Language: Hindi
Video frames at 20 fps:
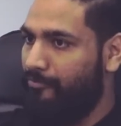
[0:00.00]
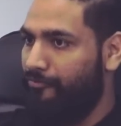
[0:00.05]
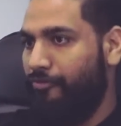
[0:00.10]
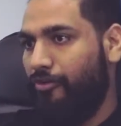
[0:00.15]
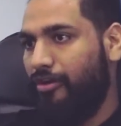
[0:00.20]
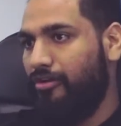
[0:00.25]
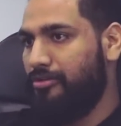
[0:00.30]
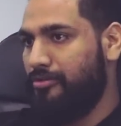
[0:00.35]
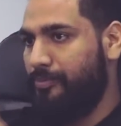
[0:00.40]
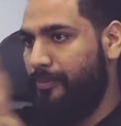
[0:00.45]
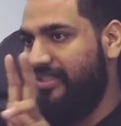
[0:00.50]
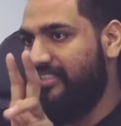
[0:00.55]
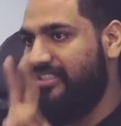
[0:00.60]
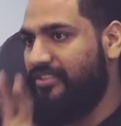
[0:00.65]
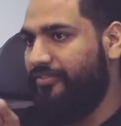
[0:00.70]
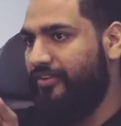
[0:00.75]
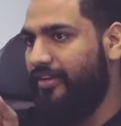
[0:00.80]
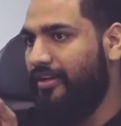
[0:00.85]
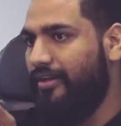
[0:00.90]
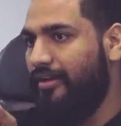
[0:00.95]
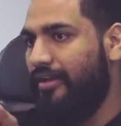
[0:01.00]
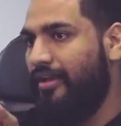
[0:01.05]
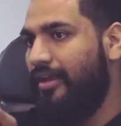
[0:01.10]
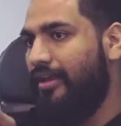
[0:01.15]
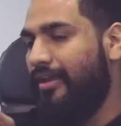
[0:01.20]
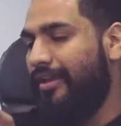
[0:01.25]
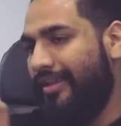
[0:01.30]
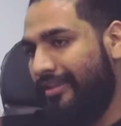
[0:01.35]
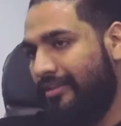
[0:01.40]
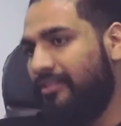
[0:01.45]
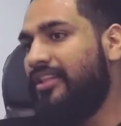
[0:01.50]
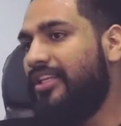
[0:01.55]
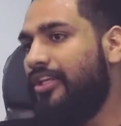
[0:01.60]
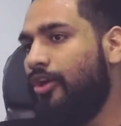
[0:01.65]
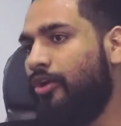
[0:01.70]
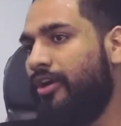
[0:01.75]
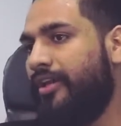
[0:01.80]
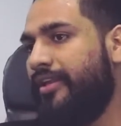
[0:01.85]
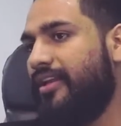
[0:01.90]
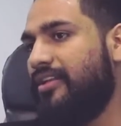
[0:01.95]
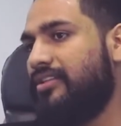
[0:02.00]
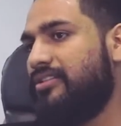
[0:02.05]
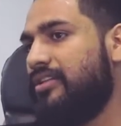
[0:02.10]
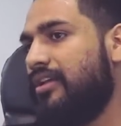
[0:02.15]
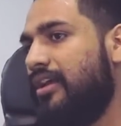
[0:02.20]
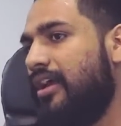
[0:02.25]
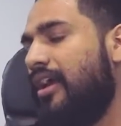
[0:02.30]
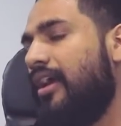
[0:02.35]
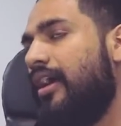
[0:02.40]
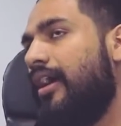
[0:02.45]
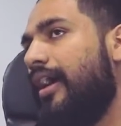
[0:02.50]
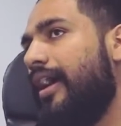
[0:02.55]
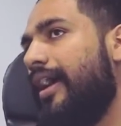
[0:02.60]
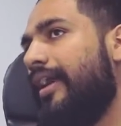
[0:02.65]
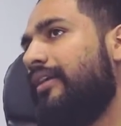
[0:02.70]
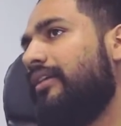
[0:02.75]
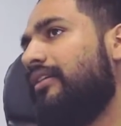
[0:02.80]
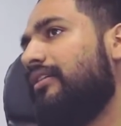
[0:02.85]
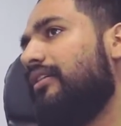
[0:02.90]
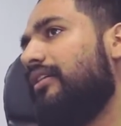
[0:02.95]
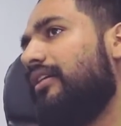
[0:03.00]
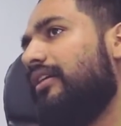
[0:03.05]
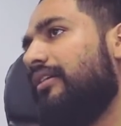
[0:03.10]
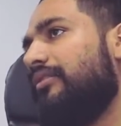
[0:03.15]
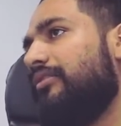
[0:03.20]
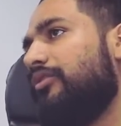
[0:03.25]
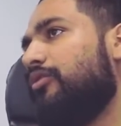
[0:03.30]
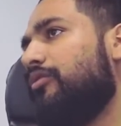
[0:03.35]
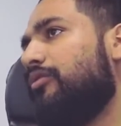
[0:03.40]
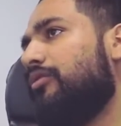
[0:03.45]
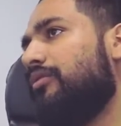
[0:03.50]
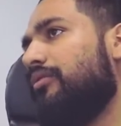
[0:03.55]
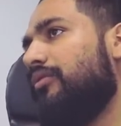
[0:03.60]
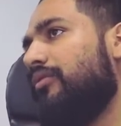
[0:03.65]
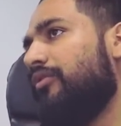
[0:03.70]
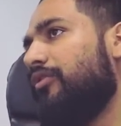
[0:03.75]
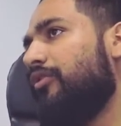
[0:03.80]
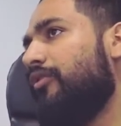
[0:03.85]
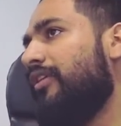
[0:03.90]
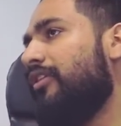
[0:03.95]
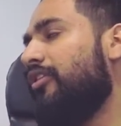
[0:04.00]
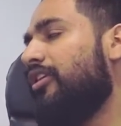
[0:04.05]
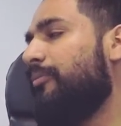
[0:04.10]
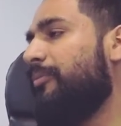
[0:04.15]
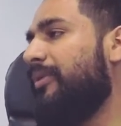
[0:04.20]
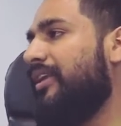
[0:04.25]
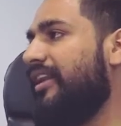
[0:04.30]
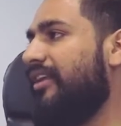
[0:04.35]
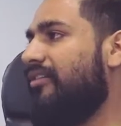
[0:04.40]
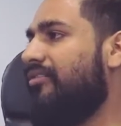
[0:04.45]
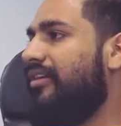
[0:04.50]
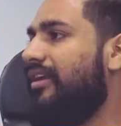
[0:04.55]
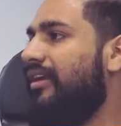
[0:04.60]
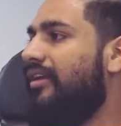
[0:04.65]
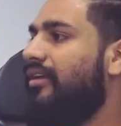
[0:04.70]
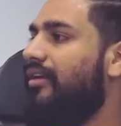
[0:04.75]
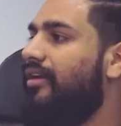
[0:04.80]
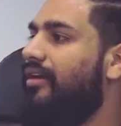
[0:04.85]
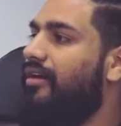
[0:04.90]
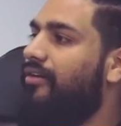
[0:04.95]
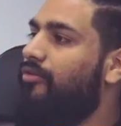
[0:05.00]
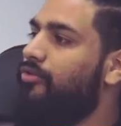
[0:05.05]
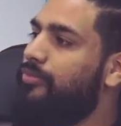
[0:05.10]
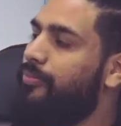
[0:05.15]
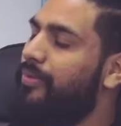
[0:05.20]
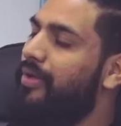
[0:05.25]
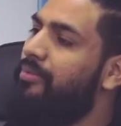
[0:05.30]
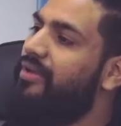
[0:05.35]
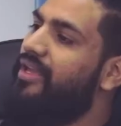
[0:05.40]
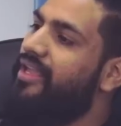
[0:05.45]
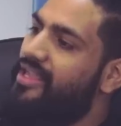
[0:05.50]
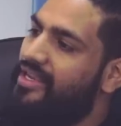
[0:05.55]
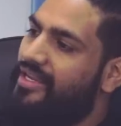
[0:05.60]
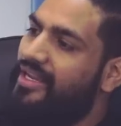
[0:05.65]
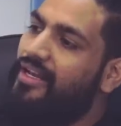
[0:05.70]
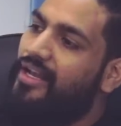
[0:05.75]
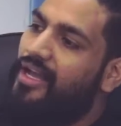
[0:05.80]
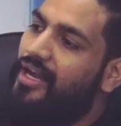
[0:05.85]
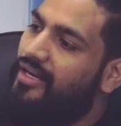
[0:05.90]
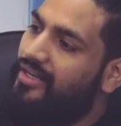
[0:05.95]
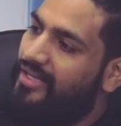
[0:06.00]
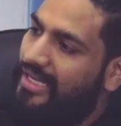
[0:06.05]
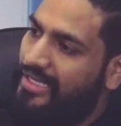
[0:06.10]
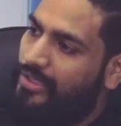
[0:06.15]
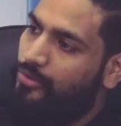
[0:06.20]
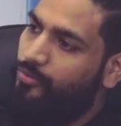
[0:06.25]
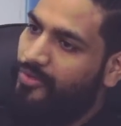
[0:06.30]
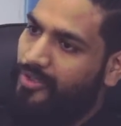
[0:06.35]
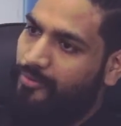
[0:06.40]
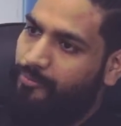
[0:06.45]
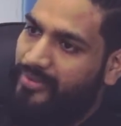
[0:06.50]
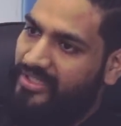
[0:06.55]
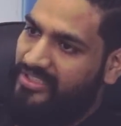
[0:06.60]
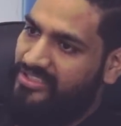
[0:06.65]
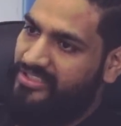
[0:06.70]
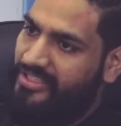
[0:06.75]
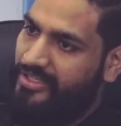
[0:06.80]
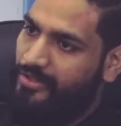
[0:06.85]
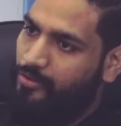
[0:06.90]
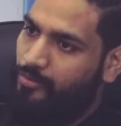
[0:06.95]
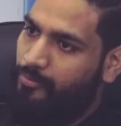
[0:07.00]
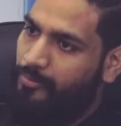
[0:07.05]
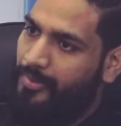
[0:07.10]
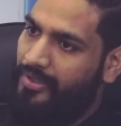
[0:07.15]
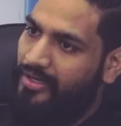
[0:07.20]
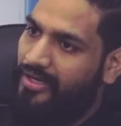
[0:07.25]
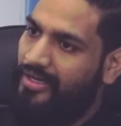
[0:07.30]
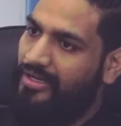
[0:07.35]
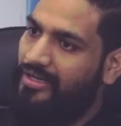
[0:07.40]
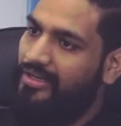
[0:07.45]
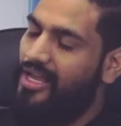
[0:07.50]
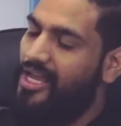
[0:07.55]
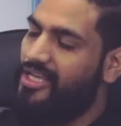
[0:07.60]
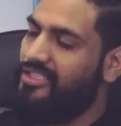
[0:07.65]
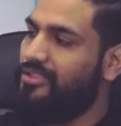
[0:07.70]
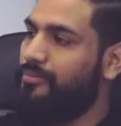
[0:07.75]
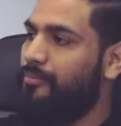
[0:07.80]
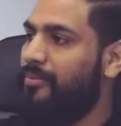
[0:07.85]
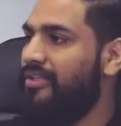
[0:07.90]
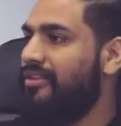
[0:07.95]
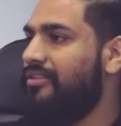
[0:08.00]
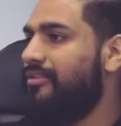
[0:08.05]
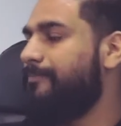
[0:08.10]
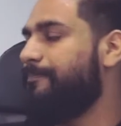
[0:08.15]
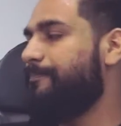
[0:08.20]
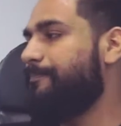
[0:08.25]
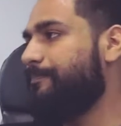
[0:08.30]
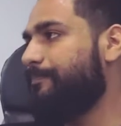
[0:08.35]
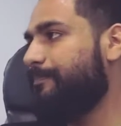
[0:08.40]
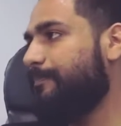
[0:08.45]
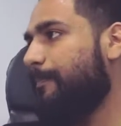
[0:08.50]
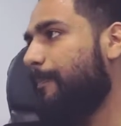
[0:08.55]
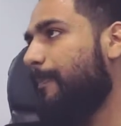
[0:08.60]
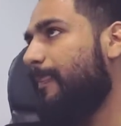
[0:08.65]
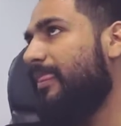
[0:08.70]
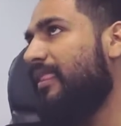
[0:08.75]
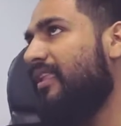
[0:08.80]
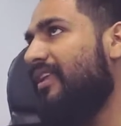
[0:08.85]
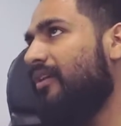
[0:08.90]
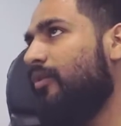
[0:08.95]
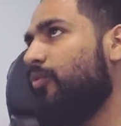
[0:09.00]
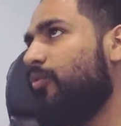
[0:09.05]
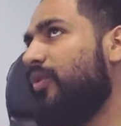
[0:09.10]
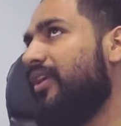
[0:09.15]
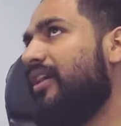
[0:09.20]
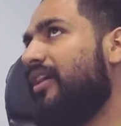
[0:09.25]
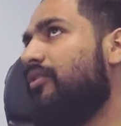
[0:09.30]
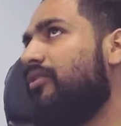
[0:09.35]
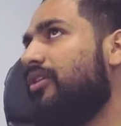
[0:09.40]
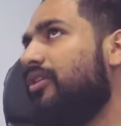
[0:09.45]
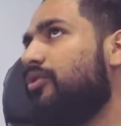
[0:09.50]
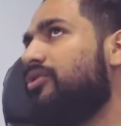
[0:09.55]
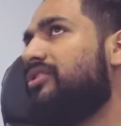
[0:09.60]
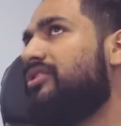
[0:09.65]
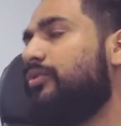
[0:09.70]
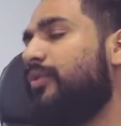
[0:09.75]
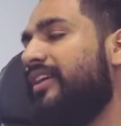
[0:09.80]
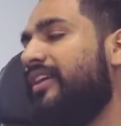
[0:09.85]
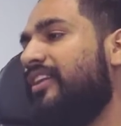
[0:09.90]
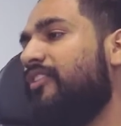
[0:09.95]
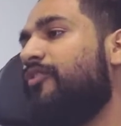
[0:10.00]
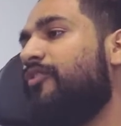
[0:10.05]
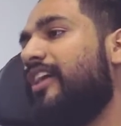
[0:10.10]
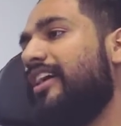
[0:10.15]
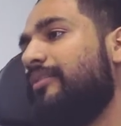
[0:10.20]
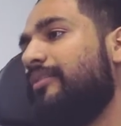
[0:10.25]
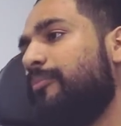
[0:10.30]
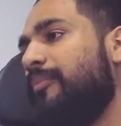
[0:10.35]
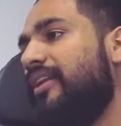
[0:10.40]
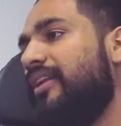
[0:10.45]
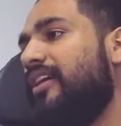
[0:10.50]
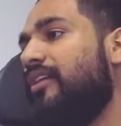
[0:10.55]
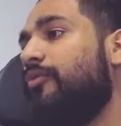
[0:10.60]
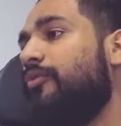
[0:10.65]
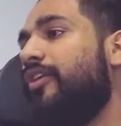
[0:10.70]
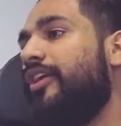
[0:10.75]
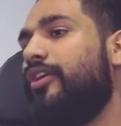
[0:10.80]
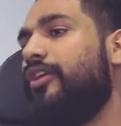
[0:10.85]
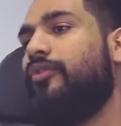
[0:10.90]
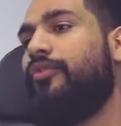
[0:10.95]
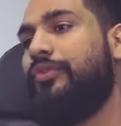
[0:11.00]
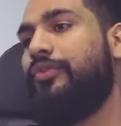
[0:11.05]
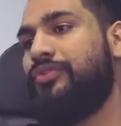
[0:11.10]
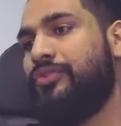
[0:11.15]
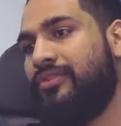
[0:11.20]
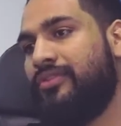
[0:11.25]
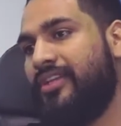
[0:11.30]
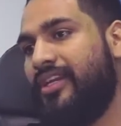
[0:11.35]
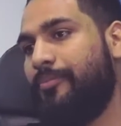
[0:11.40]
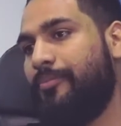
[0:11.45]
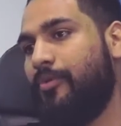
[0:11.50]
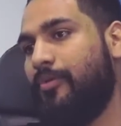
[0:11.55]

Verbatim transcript: फॉर स्पेसिफिक हिंदी ऑडियंस एंड यू यू विल नॉट बिलीव कि उस पर अभी एक ही लाख लाइक हुए हैं पेज के ऊपर एंड लास्ट मंथ वी हैव क्रॉस 25 मिलियन वीडियो व्यूज ऑन दैट